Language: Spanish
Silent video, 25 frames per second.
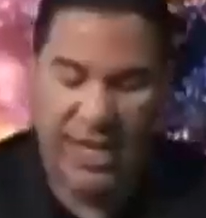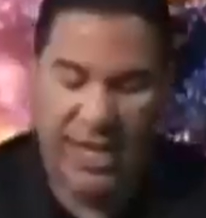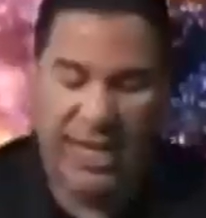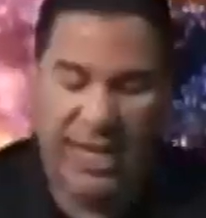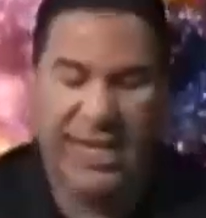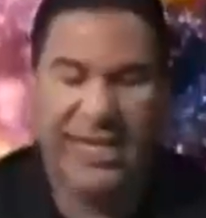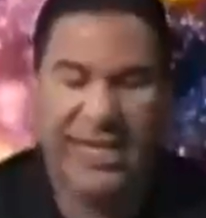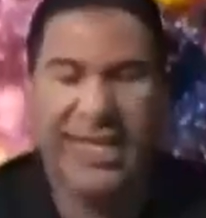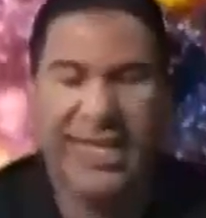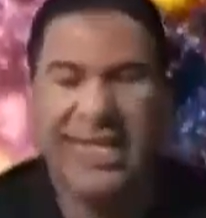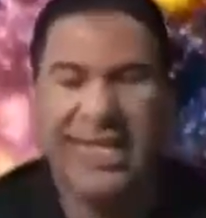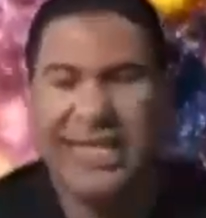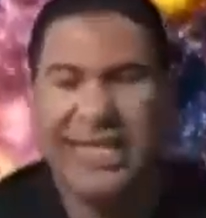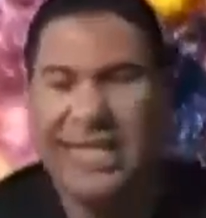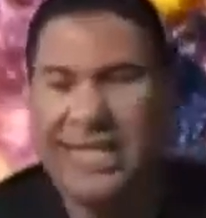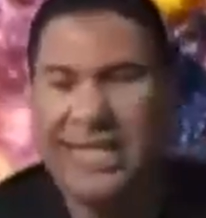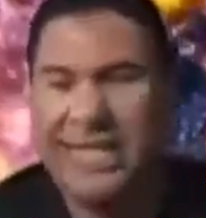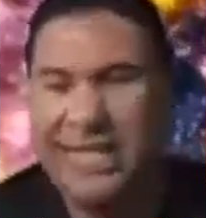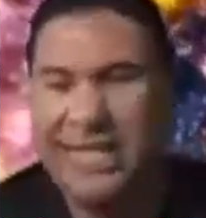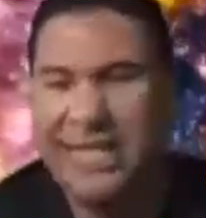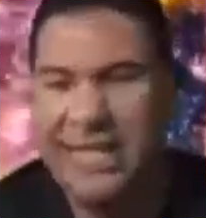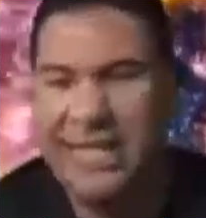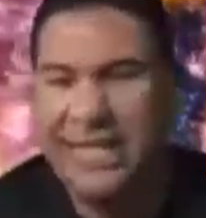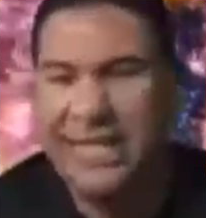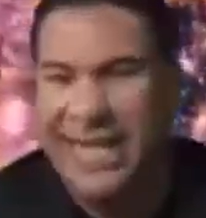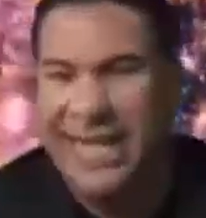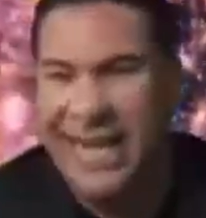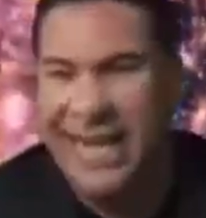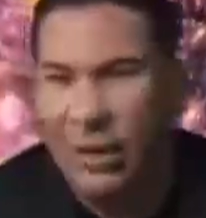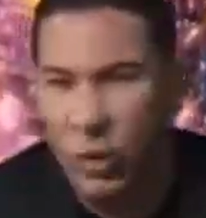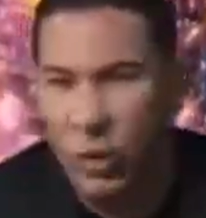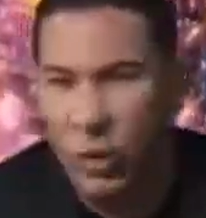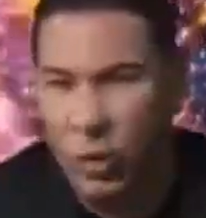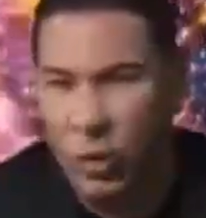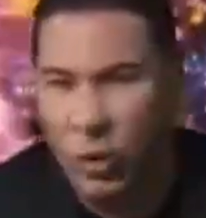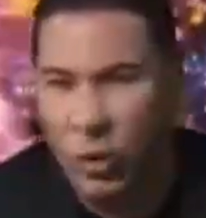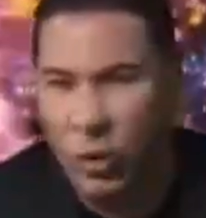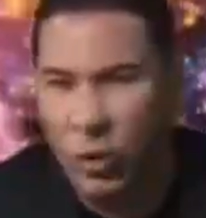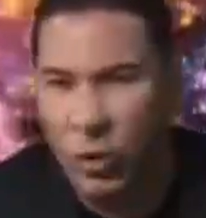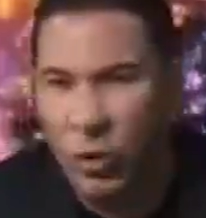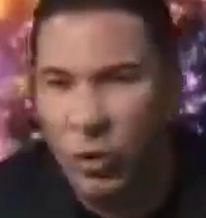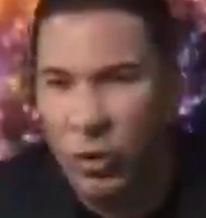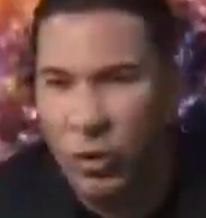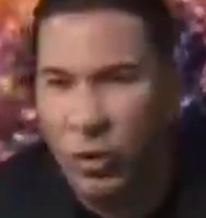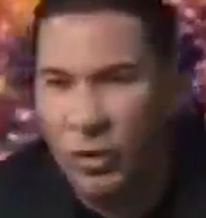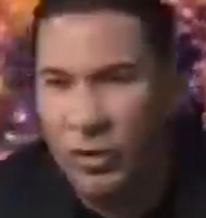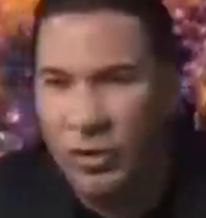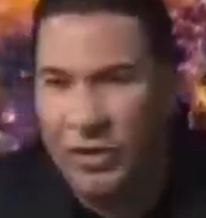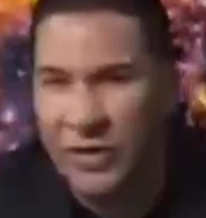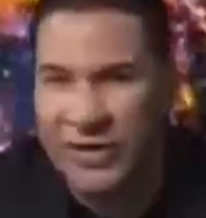Ese es
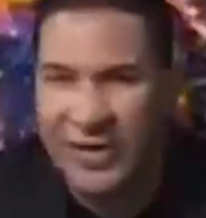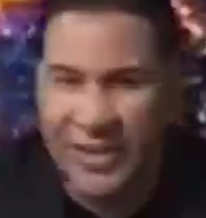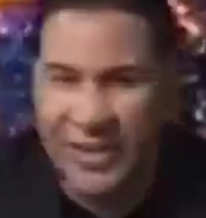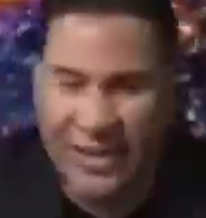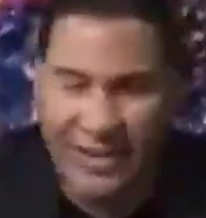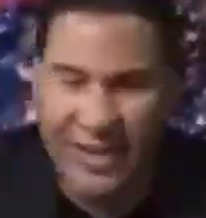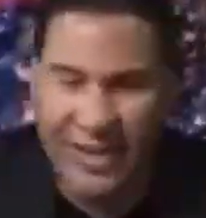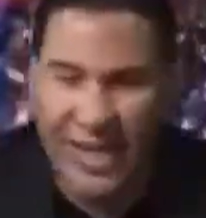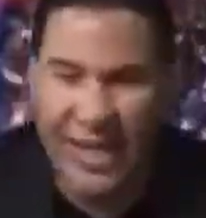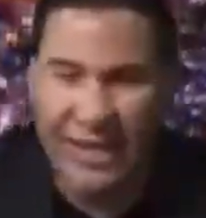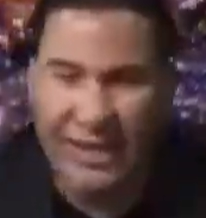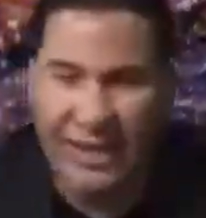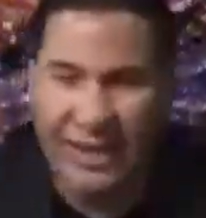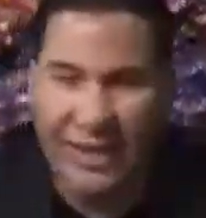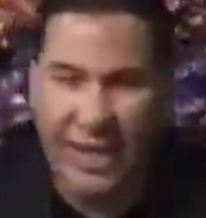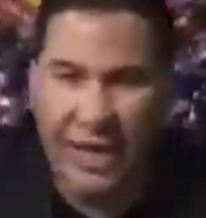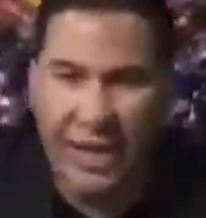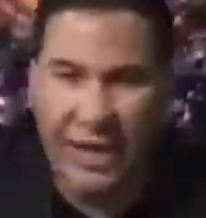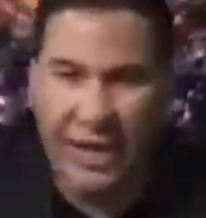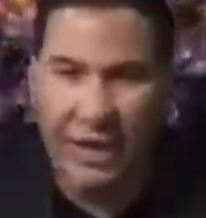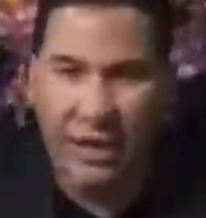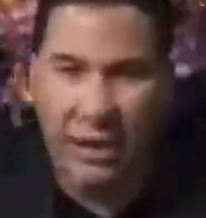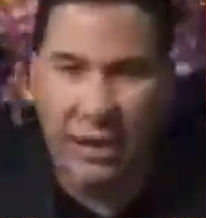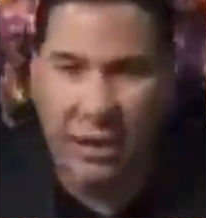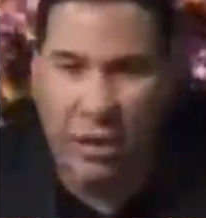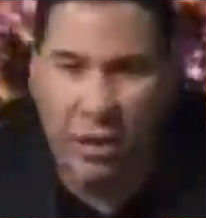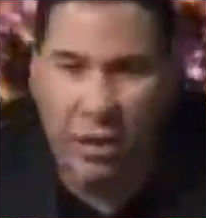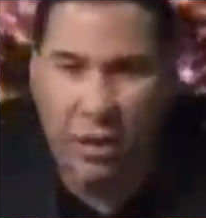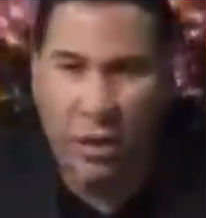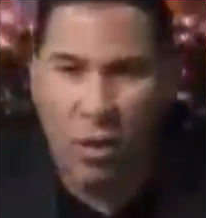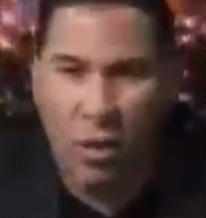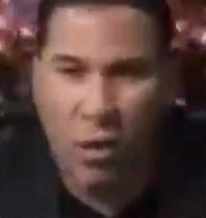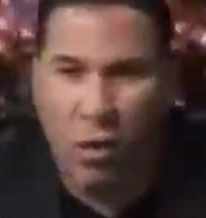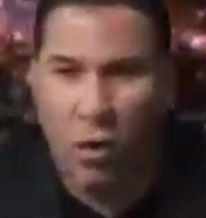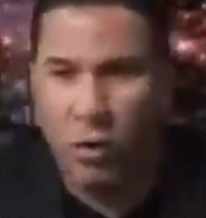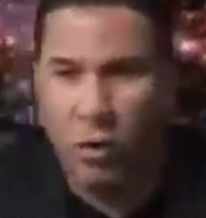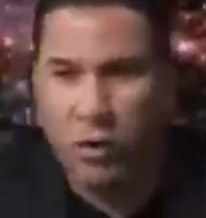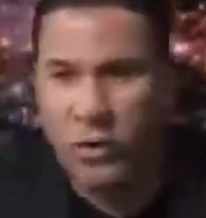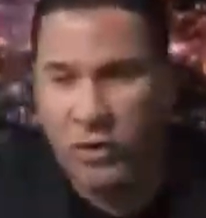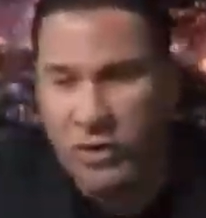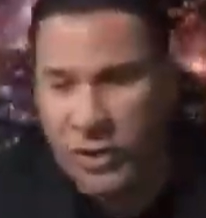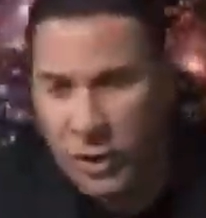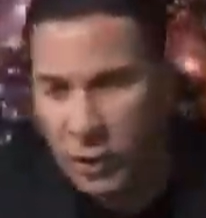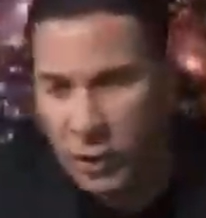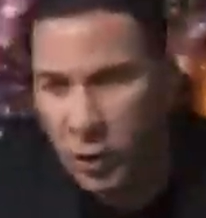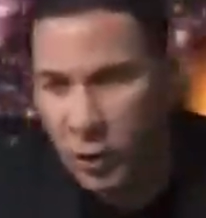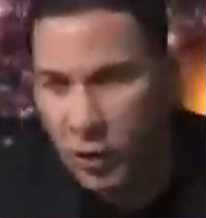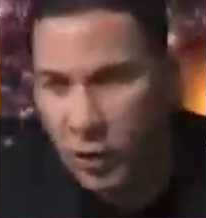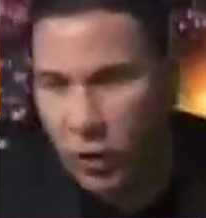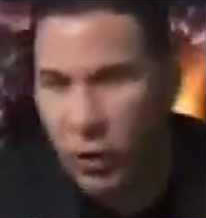0270 o
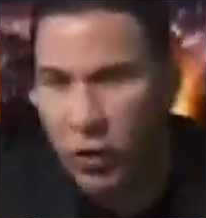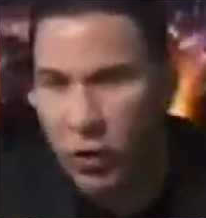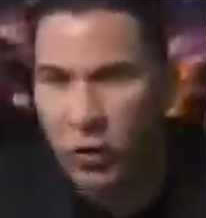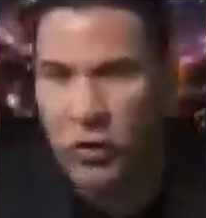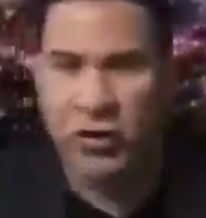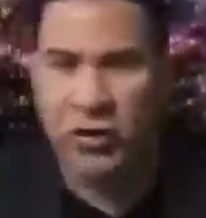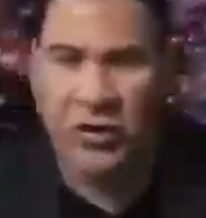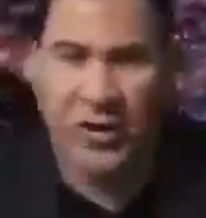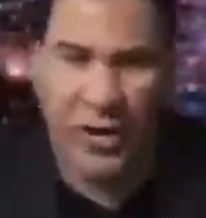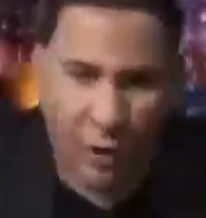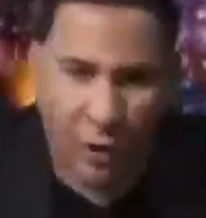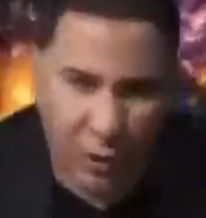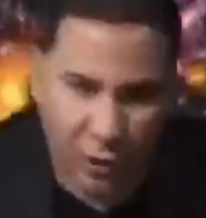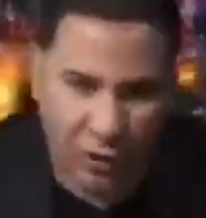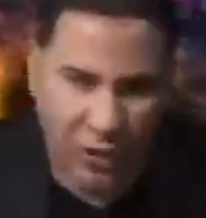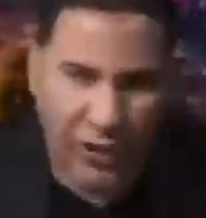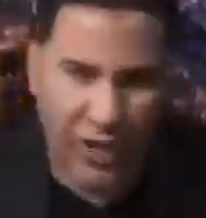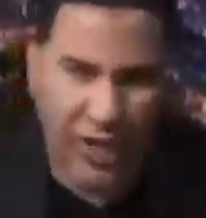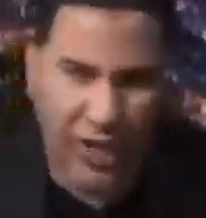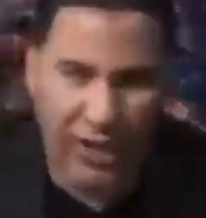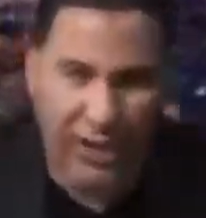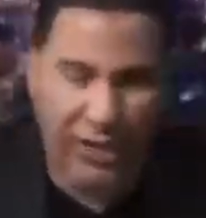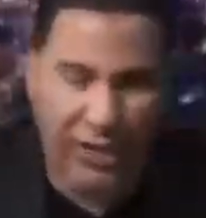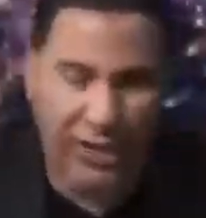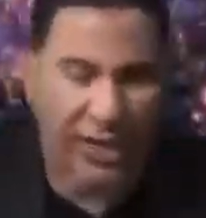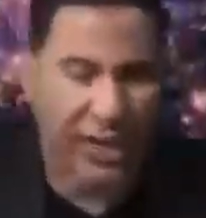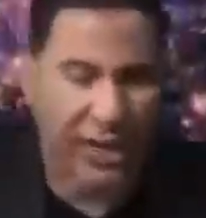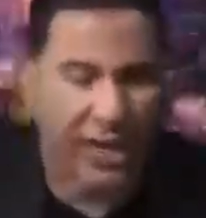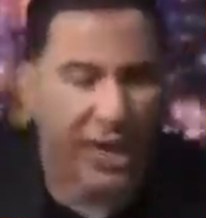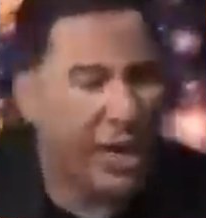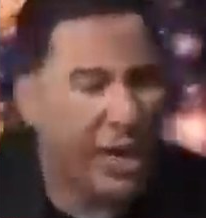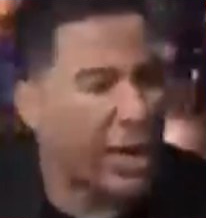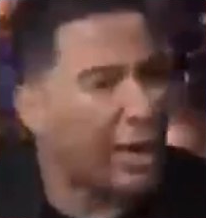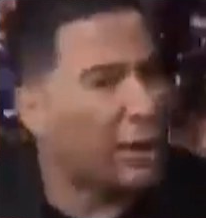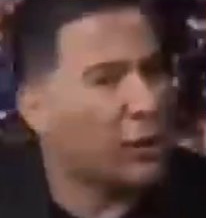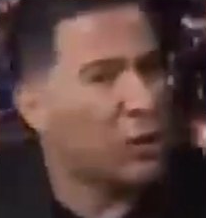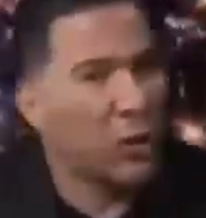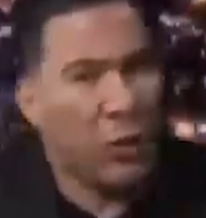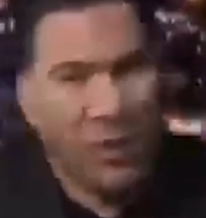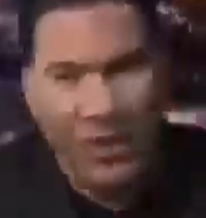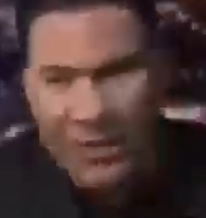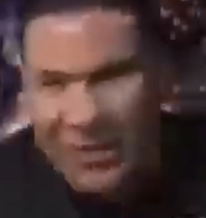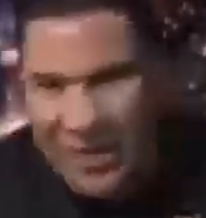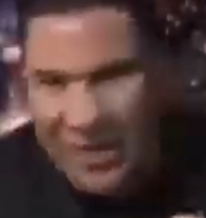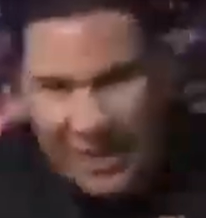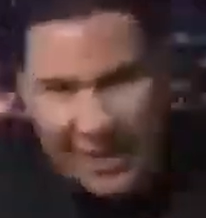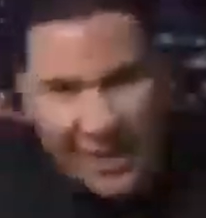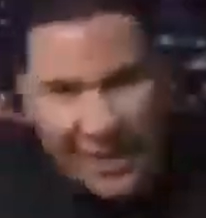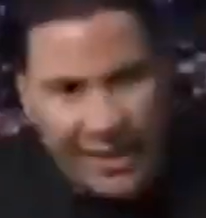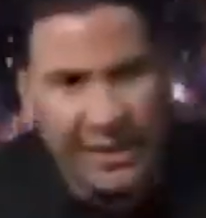0207. Eso va a
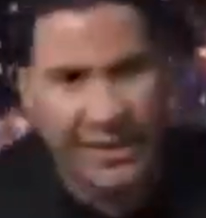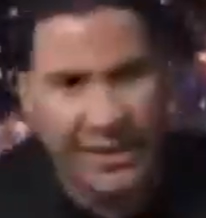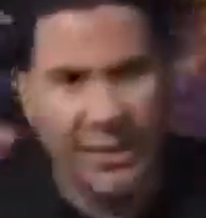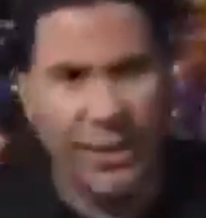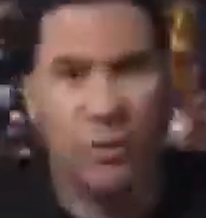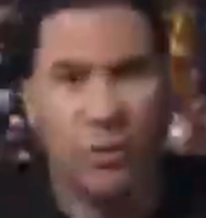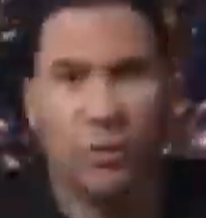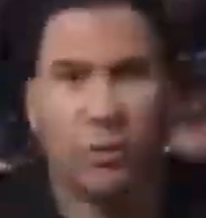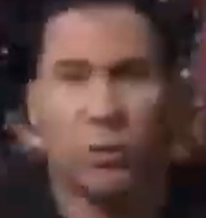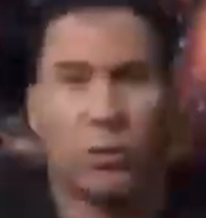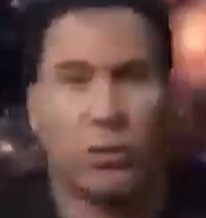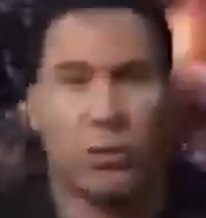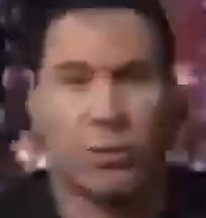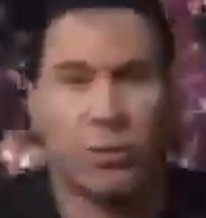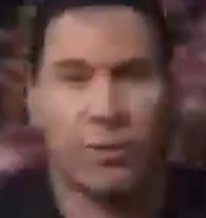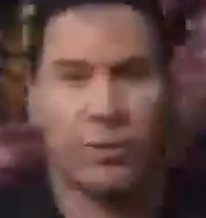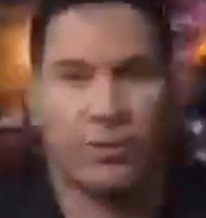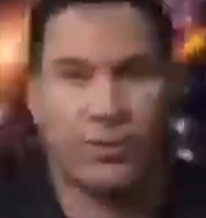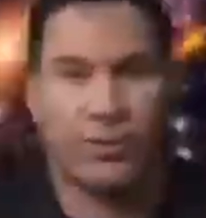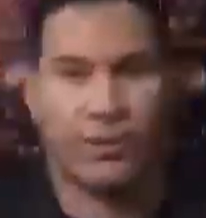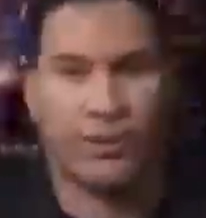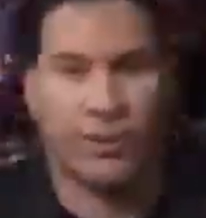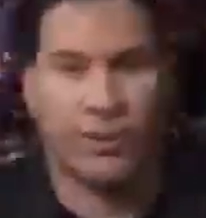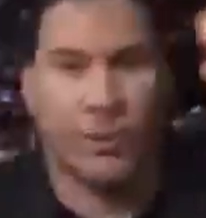salir seguro.